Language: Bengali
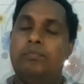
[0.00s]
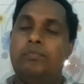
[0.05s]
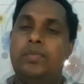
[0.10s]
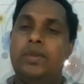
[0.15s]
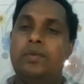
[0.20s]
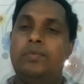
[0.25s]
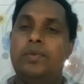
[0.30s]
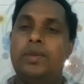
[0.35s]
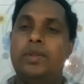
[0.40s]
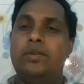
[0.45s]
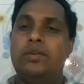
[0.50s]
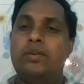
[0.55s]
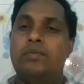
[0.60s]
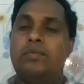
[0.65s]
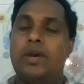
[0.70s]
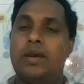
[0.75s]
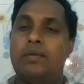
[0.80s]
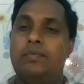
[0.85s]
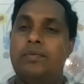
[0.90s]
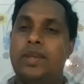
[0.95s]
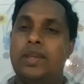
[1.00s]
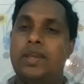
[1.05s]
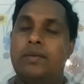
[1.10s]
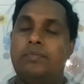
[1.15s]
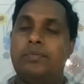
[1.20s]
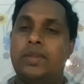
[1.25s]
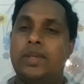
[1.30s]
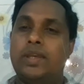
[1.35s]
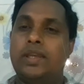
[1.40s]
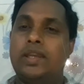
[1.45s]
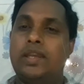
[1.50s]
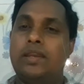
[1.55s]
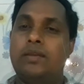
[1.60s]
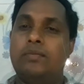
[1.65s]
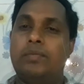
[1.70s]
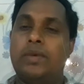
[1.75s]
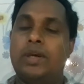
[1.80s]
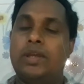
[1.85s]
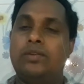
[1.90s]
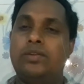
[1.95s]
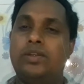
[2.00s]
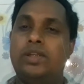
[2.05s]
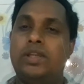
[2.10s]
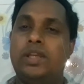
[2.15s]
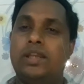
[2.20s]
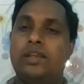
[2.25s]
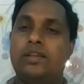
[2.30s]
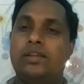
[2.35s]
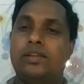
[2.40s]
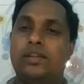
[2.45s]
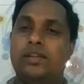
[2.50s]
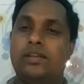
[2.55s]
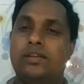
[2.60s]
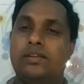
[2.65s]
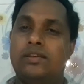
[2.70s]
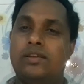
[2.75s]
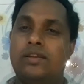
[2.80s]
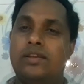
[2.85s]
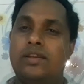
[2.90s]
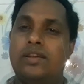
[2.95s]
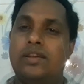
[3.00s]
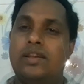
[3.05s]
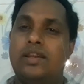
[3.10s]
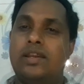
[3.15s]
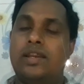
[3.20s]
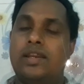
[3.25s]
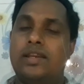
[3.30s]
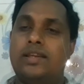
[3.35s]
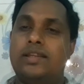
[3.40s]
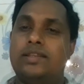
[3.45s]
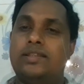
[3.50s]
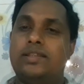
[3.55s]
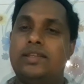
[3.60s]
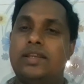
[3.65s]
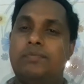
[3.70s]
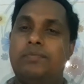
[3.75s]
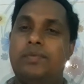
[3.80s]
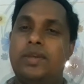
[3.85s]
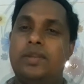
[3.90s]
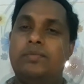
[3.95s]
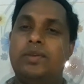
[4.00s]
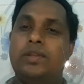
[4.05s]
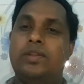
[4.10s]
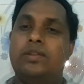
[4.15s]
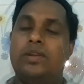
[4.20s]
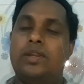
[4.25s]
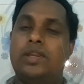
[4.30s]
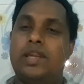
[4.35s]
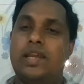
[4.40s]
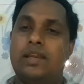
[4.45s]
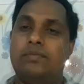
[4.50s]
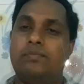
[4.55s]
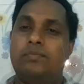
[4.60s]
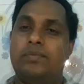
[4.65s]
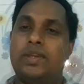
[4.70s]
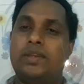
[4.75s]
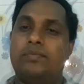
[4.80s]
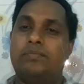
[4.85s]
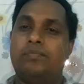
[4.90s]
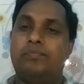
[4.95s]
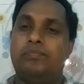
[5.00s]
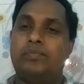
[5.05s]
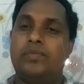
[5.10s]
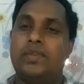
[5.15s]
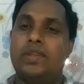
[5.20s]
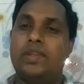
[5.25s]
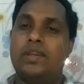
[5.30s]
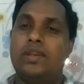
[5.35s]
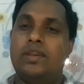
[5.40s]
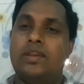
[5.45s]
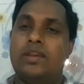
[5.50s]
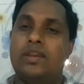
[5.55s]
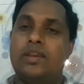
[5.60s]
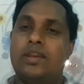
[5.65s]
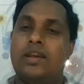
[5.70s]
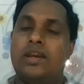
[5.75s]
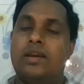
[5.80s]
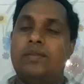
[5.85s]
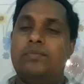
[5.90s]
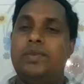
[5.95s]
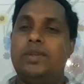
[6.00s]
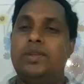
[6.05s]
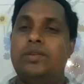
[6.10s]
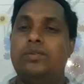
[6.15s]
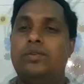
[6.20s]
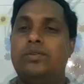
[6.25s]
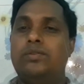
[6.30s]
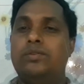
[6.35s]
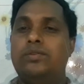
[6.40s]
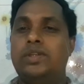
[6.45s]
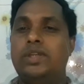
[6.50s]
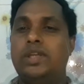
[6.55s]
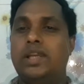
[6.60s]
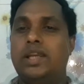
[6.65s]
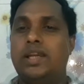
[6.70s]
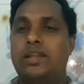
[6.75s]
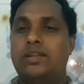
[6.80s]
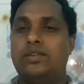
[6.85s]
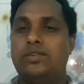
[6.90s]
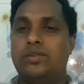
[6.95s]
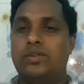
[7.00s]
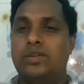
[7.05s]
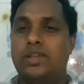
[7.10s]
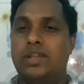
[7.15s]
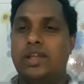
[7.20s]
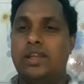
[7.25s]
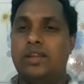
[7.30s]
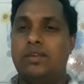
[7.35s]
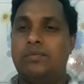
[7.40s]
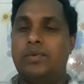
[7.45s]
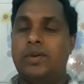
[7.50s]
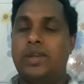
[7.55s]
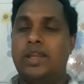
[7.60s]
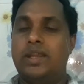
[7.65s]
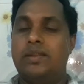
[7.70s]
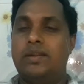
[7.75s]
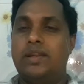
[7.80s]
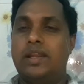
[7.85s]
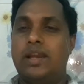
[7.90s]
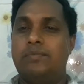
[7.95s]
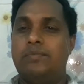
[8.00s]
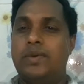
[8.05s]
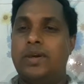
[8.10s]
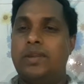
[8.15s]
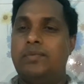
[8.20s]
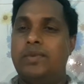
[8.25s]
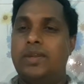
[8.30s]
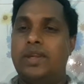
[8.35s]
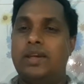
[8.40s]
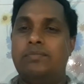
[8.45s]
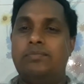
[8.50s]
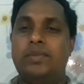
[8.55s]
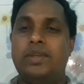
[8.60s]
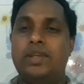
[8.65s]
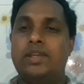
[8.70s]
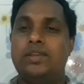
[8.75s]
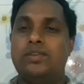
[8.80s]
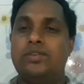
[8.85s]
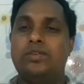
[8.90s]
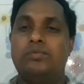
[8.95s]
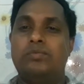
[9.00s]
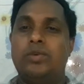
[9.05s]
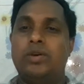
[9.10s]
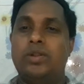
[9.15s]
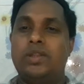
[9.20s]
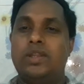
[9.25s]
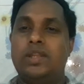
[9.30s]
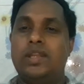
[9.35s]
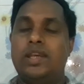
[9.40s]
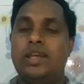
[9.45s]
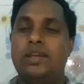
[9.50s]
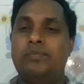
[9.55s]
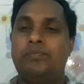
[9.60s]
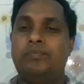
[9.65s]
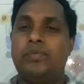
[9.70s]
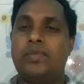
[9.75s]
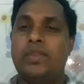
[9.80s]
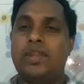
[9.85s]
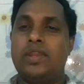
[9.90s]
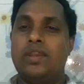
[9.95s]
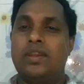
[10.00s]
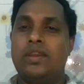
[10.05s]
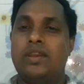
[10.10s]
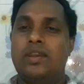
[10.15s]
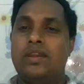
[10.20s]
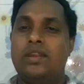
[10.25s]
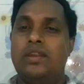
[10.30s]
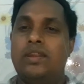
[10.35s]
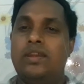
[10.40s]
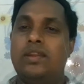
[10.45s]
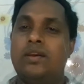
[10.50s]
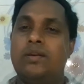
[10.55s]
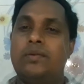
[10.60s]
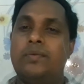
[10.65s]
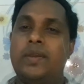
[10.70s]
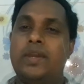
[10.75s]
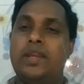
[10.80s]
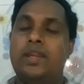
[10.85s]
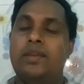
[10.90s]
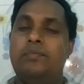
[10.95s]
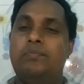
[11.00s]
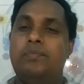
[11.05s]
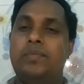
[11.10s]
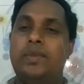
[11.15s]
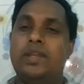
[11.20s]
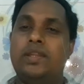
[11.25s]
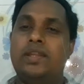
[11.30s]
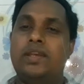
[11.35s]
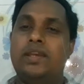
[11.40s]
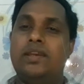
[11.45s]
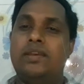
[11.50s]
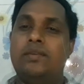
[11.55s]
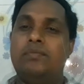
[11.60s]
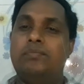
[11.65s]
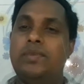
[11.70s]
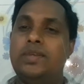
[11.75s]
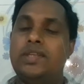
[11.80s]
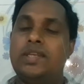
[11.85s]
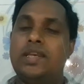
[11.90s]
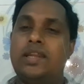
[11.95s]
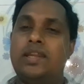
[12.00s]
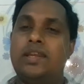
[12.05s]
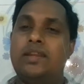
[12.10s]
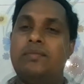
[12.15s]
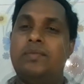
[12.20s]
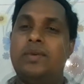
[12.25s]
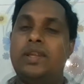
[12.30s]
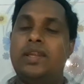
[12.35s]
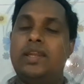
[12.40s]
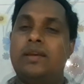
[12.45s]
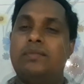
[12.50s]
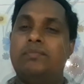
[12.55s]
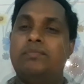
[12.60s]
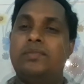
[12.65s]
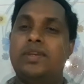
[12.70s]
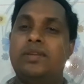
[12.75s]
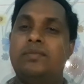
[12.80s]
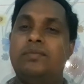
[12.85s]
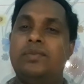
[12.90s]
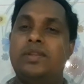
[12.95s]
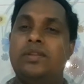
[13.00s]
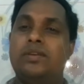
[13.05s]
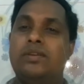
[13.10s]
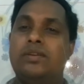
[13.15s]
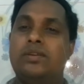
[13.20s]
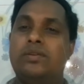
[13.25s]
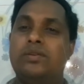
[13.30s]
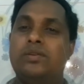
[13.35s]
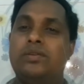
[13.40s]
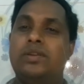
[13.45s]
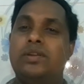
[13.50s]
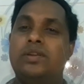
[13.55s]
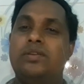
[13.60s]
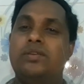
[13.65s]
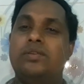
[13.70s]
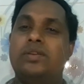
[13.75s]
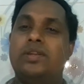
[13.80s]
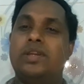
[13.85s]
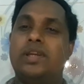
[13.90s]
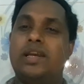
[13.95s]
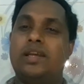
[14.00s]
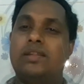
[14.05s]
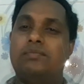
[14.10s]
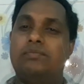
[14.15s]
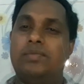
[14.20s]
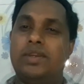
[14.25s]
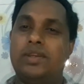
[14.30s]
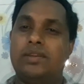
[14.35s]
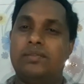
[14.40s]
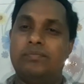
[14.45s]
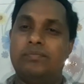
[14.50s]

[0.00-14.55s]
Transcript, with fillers: বিভিন্নভাবে আপনাকে মানসিক একটা চাপের ভিতরে রাখবে আপনি নতুন সেখানে যোগদানের পরে না পারবেন আপনি কিছু বলতে নীরবে নিবৃতে বিচারের বাণী আপনার ভিতরে ঢুকলে ঢুকলে কাঁদবে